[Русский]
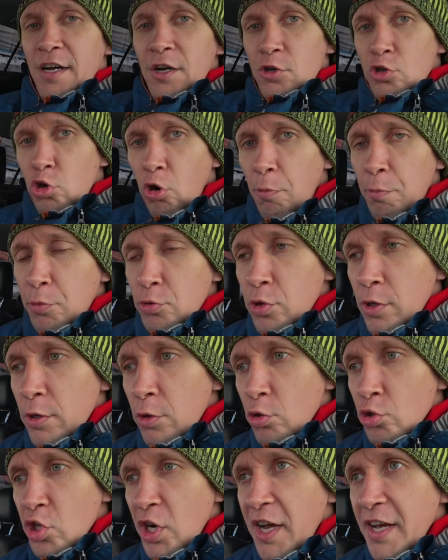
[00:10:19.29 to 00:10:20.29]
жопу
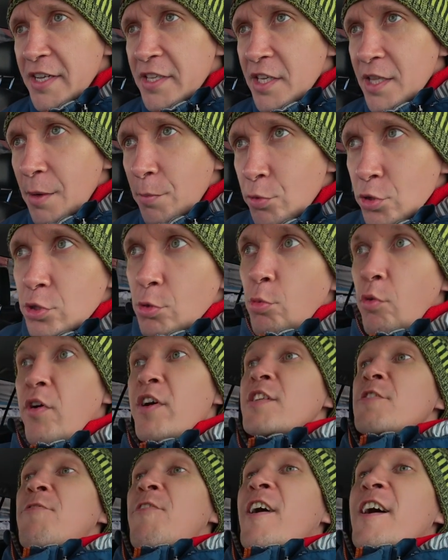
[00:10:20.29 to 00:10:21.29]
нагружаете, допустим, у
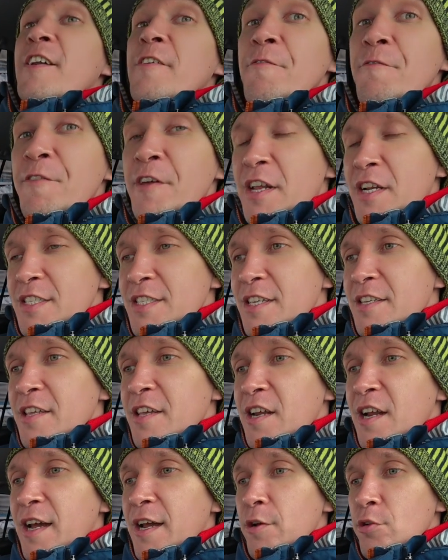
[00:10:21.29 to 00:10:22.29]
вас фары вверх
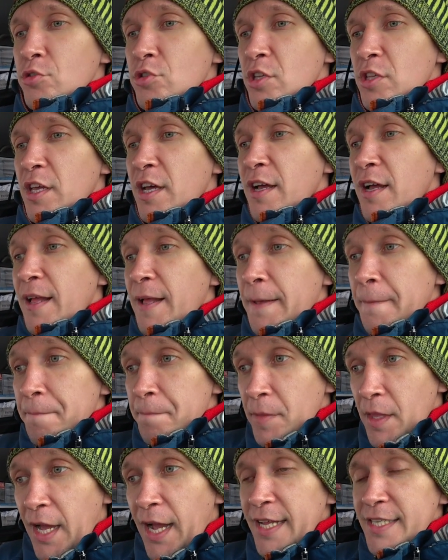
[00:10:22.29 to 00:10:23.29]
задираются, да,
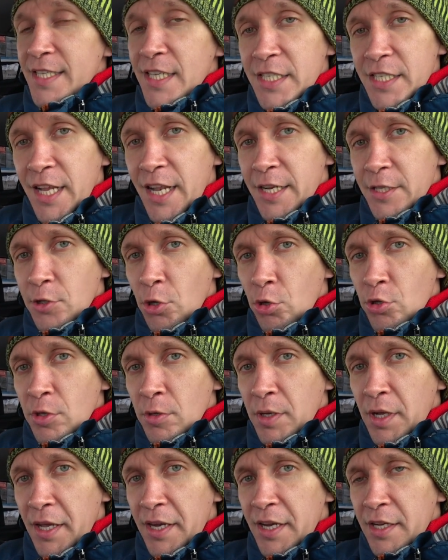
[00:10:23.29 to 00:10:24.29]
а здесь
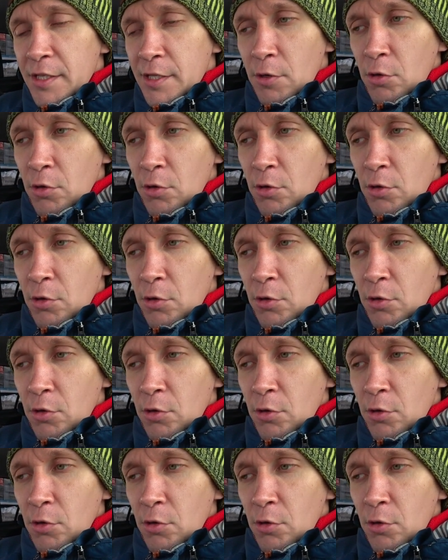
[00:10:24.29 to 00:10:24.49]
электронный корректор,